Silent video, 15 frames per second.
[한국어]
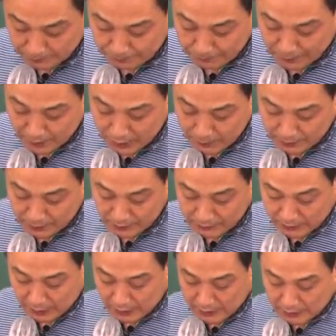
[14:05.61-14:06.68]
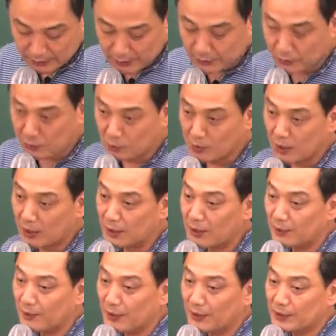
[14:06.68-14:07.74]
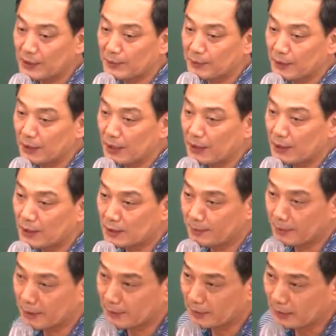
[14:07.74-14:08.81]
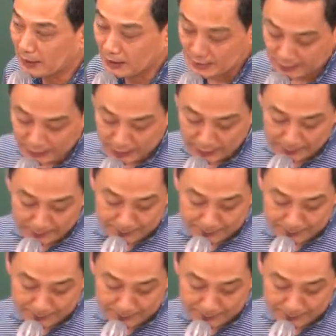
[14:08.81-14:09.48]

18번까지가 요거 관련된 질문이네. 18번까지가.